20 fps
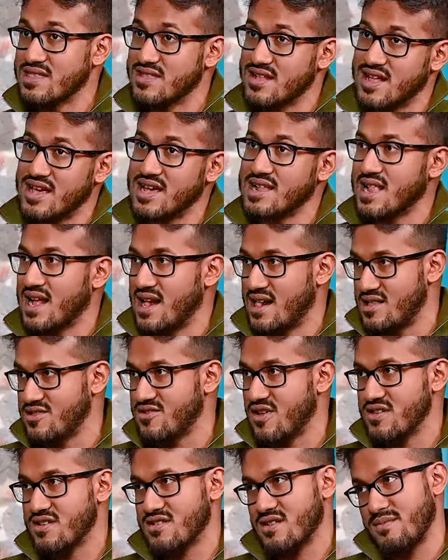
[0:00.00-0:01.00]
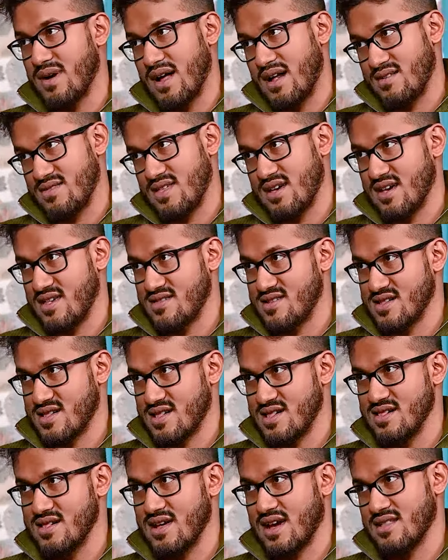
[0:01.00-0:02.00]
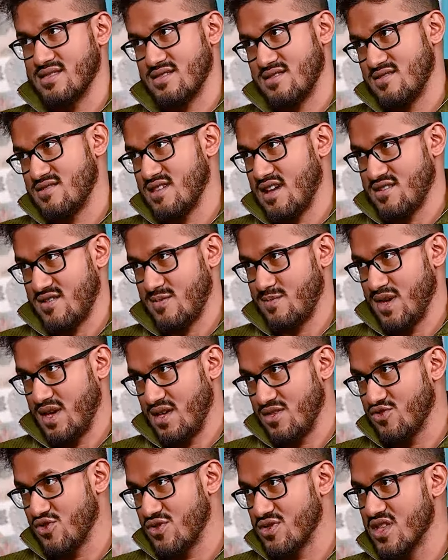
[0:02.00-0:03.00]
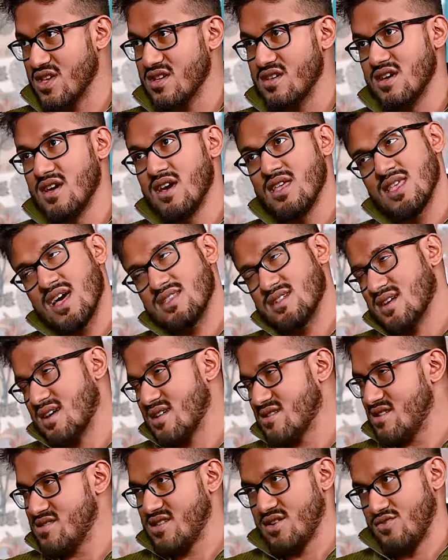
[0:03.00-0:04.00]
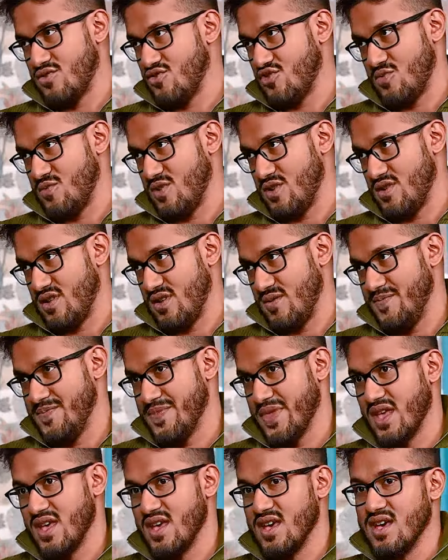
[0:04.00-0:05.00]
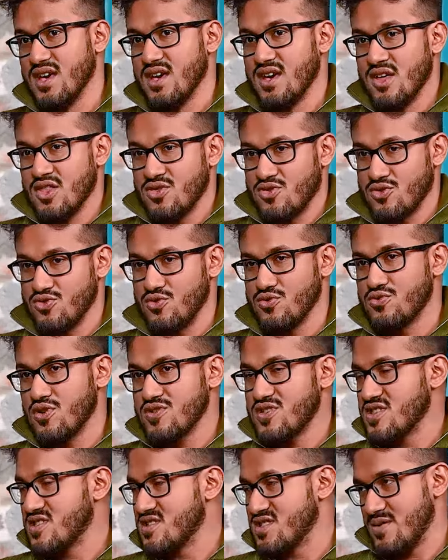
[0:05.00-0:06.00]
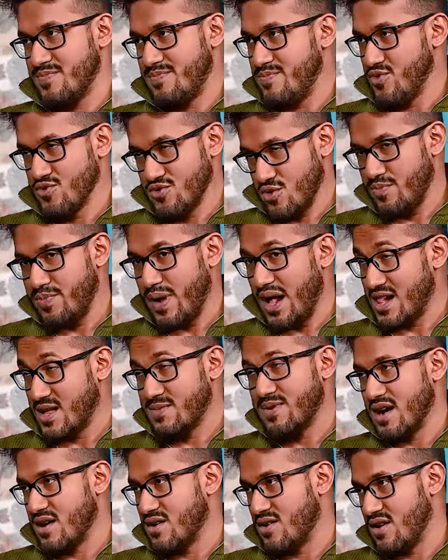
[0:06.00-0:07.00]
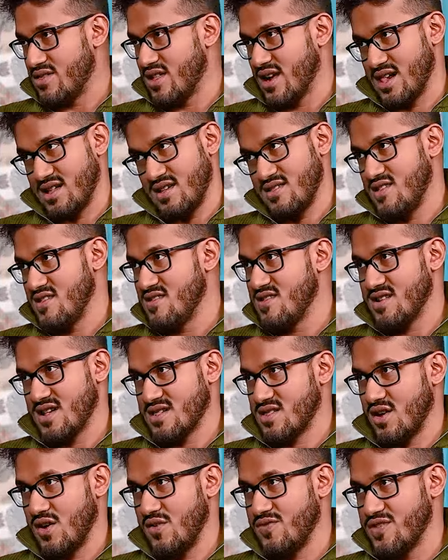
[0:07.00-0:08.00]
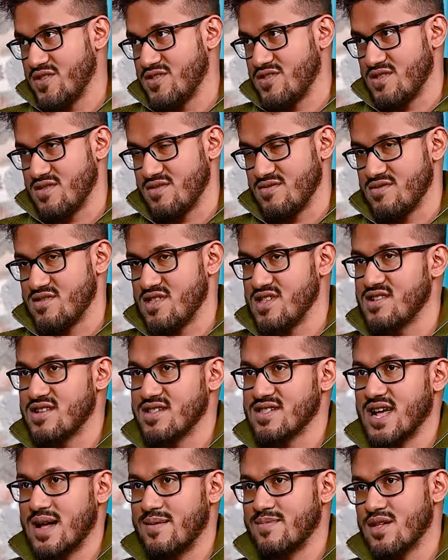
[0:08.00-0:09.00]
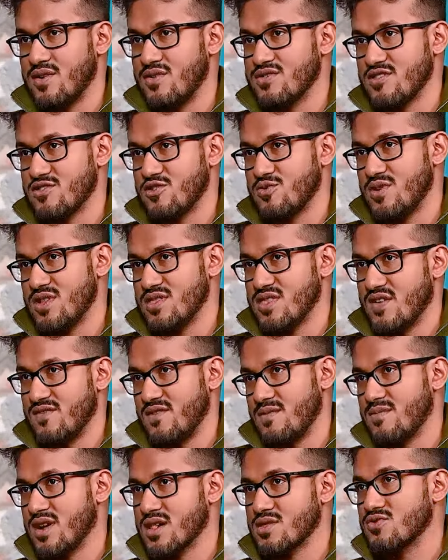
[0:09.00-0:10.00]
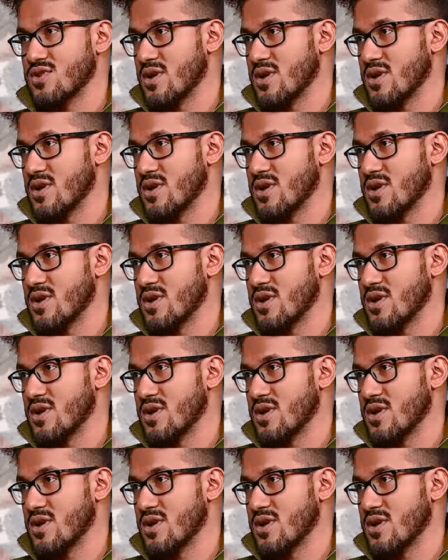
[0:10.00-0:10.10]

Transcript: এনআরআই ক্লায়েন্টস হয় যারা বাইরে থাকে সেটেলড এখানে জাস্ট আসে বিয়ের জন্য তাদের ক্ষেত্রে যে কোনো সময় হয় তো দুটো সিজনে দুটো পার্টে ভাগ করা থাকে এটা সিজন একটা অফ সিজন সিজন টাইমটা হচ্ছে তোমার নভেম্বর টু